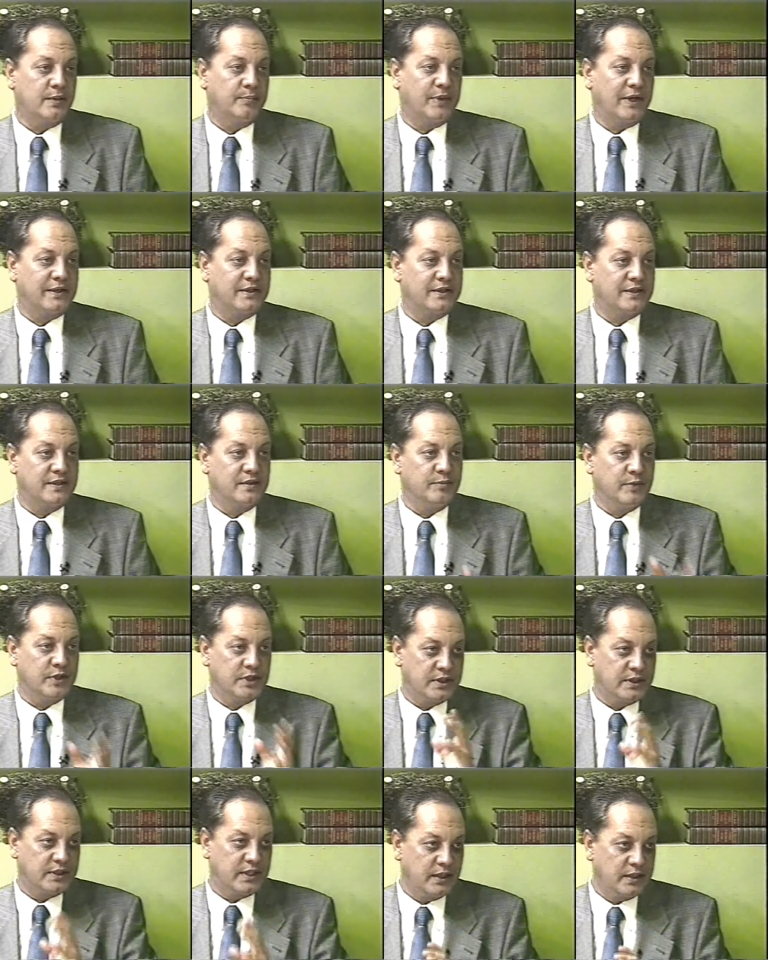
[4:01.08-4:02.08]
a parte de cima
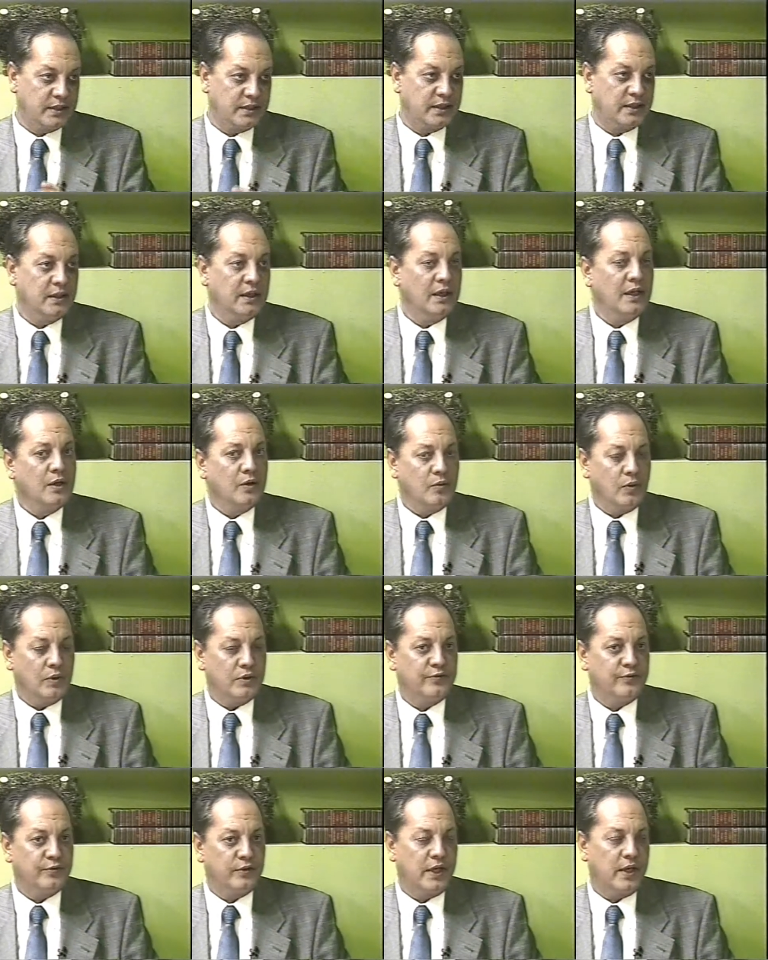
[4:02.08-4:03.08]
de 30,
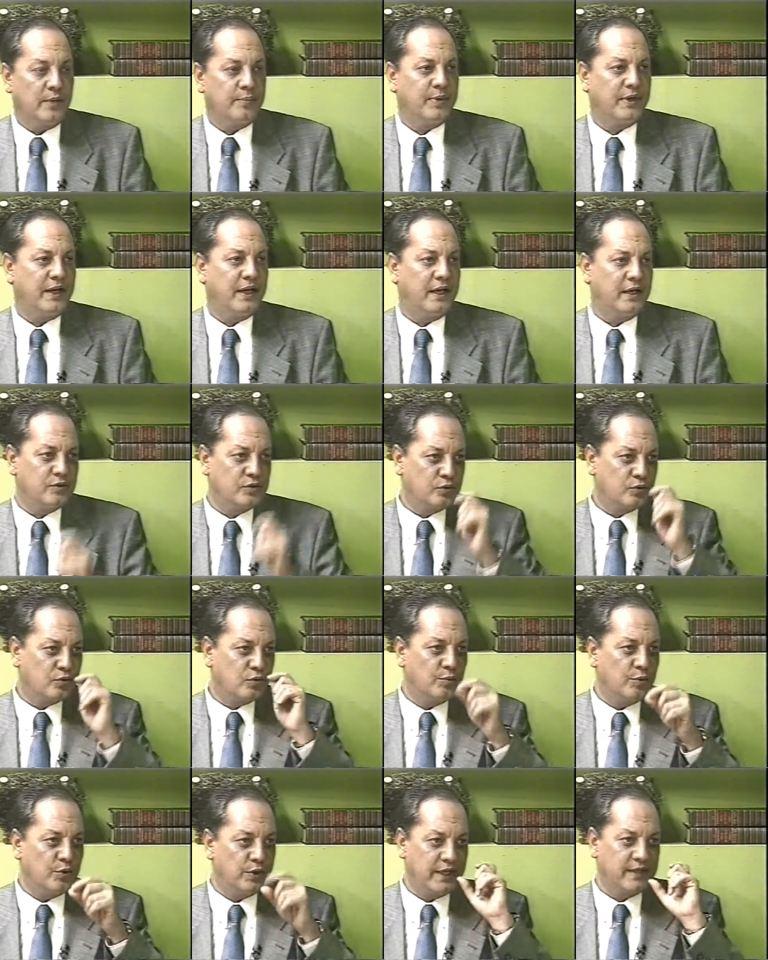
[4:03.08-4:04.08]
quando forem à praia, junto com
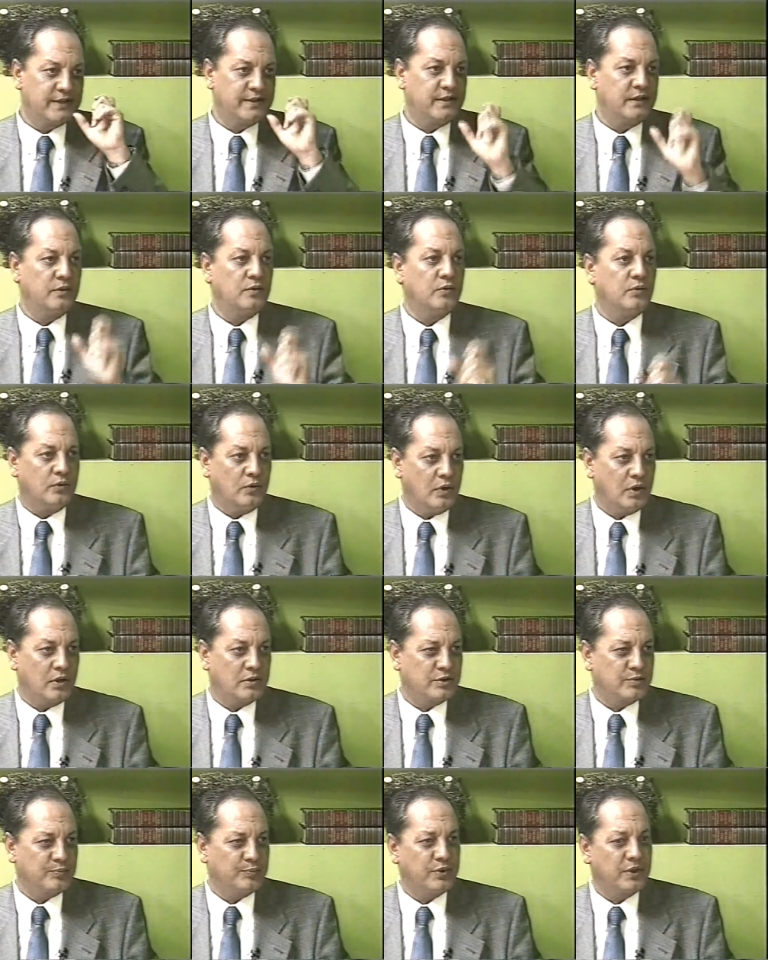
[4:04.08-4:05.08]
um bonezinho, um
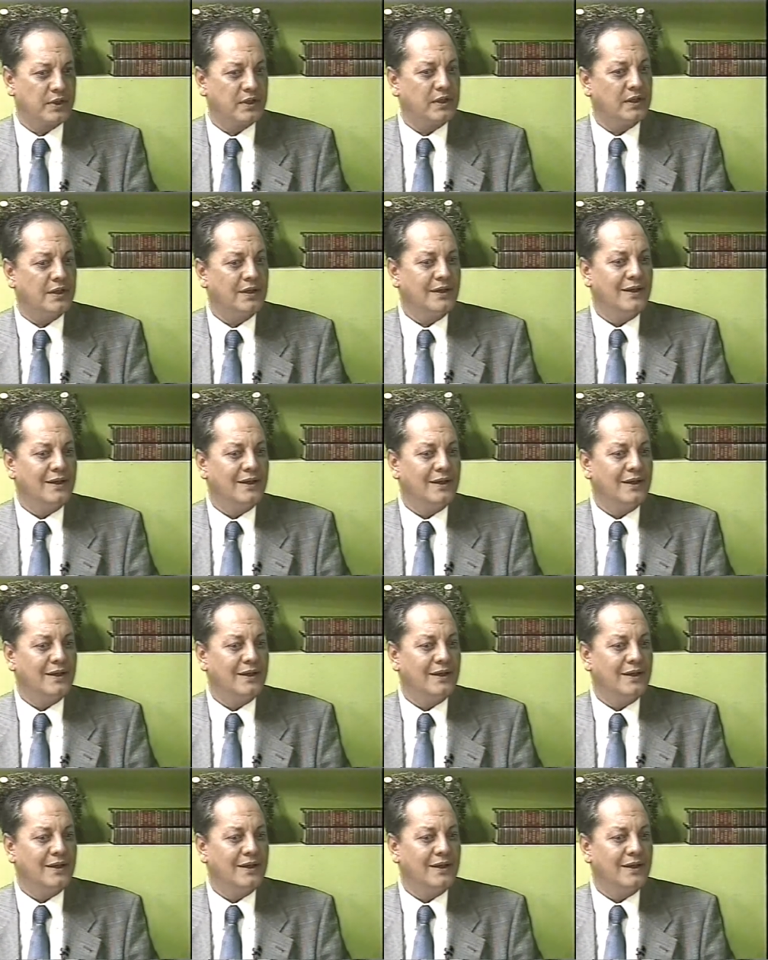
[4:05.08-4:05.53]
óculos, porque uh,